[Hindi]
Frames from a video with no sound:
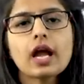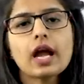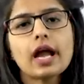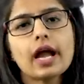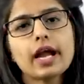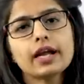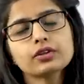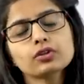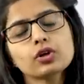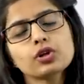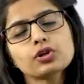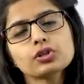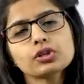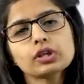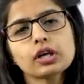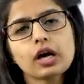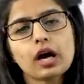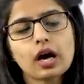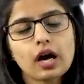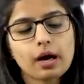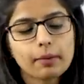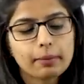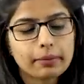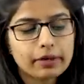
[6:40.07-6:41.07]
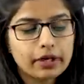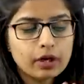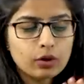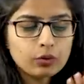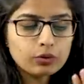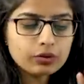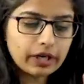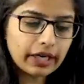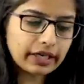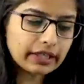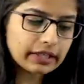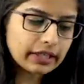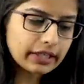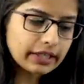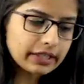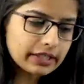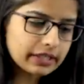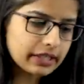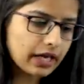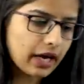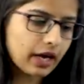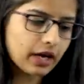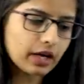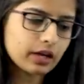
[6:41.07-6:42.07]
हेडक्वार्टर कहाँ पर है और टेकलाइन
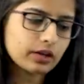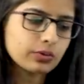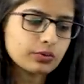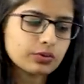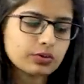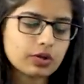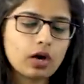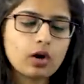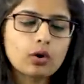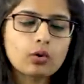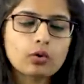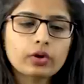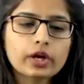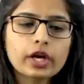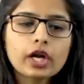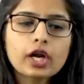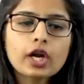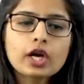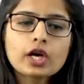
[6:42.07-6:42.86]
क्या है उसका ओके